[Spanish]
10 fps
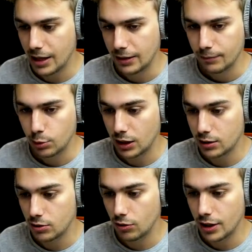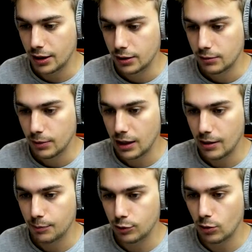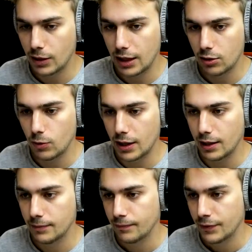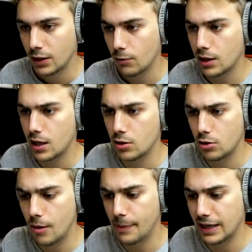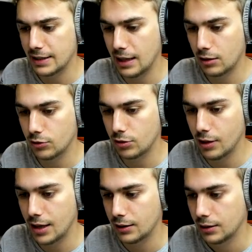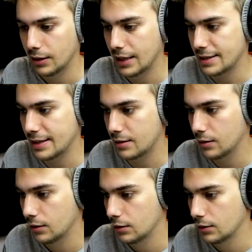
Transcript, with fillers: va, porque antes no lo era. Venga, un puto guardado, guarda. Guardando, no apagues la consola. Gracias.